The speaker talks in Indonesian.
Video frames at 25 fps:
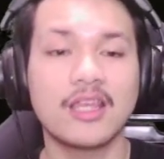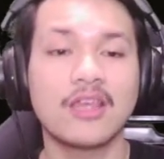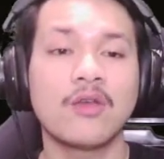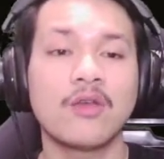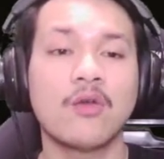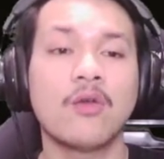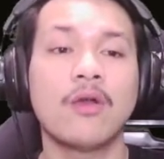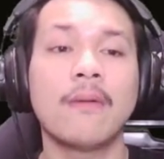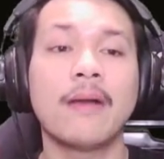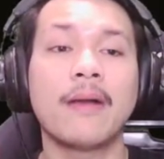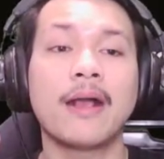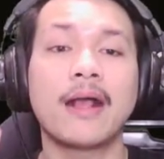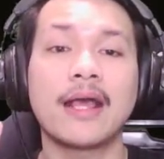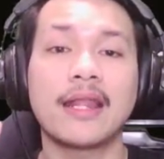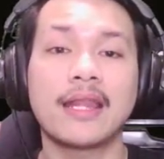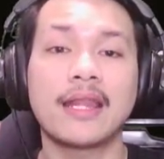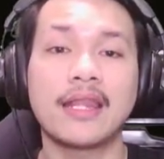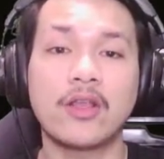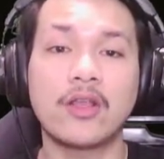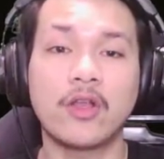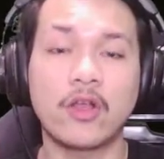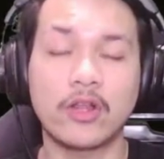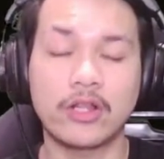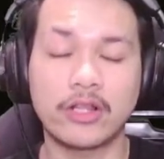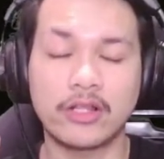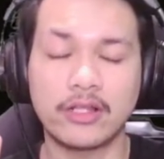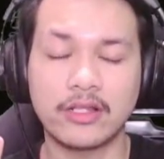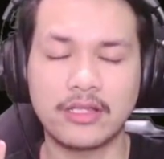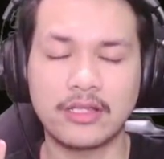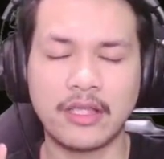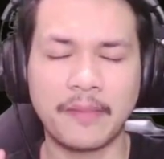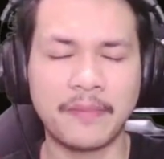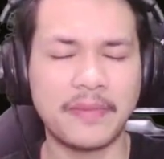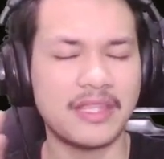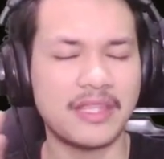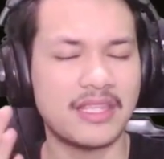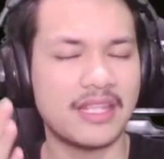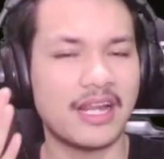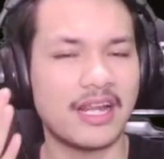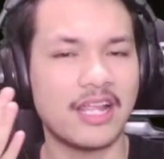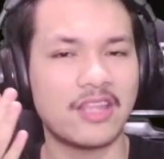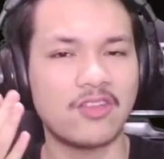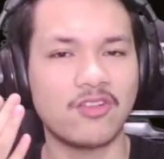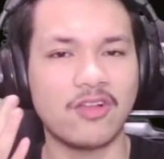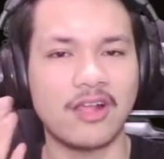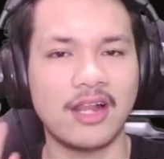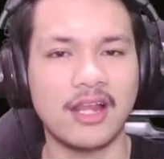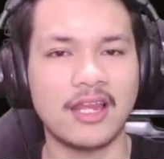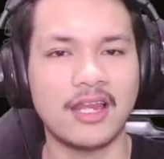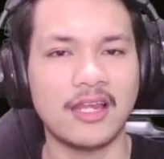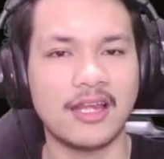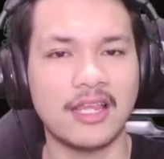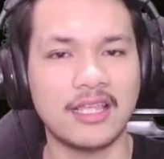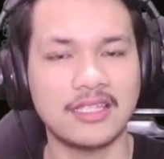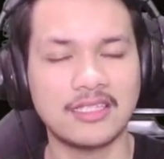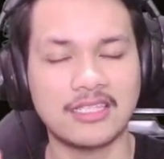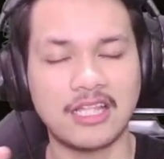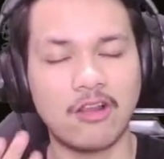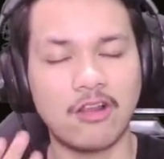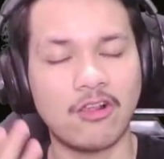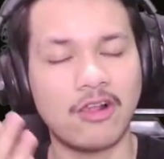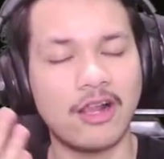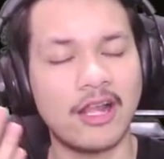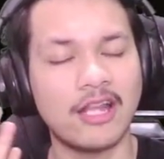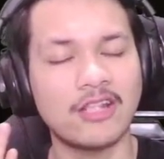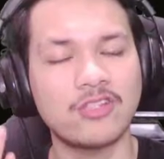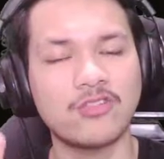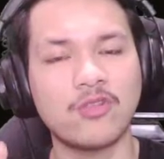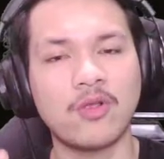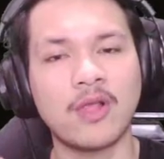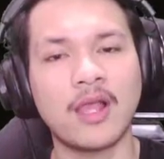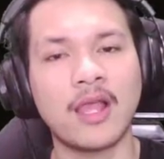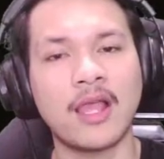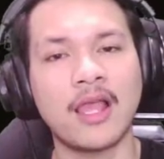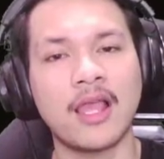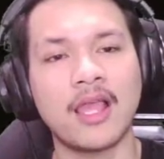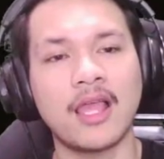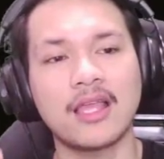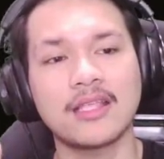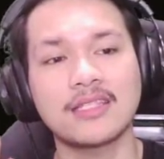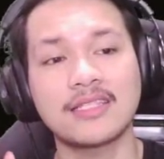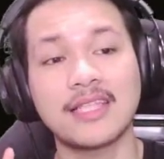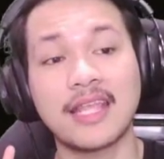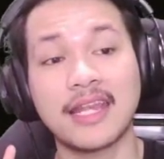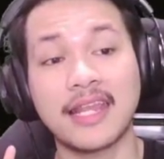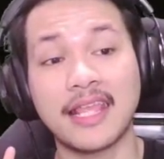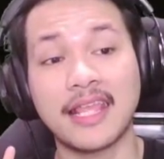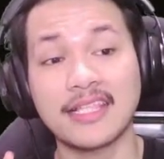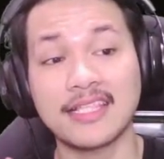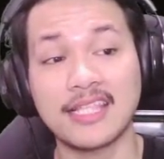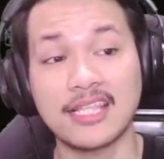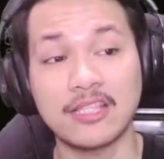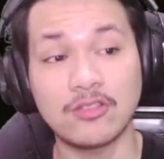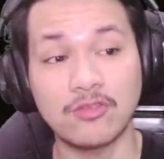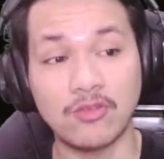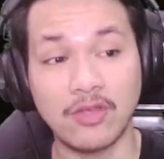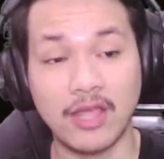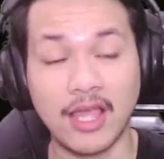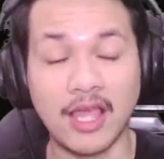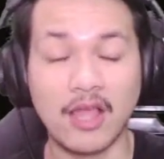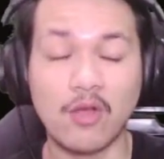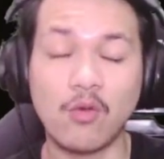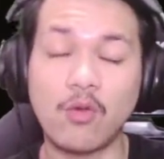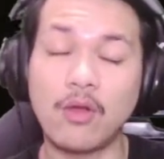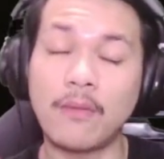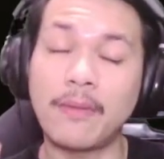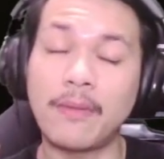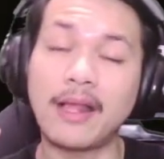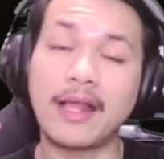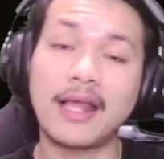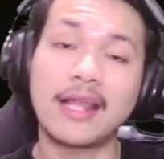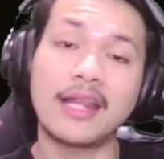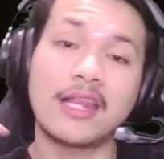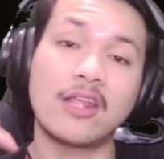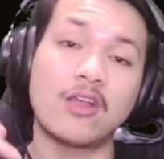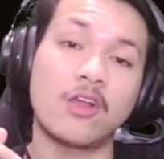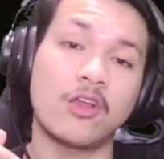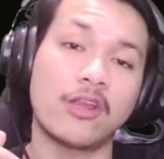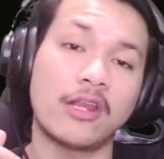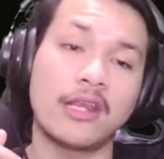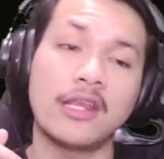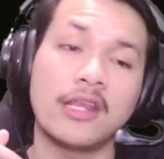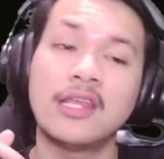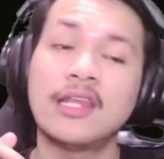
gua bakal record tapi tergantung kalian guys kalau kalian suka side case nya juga gua bakal record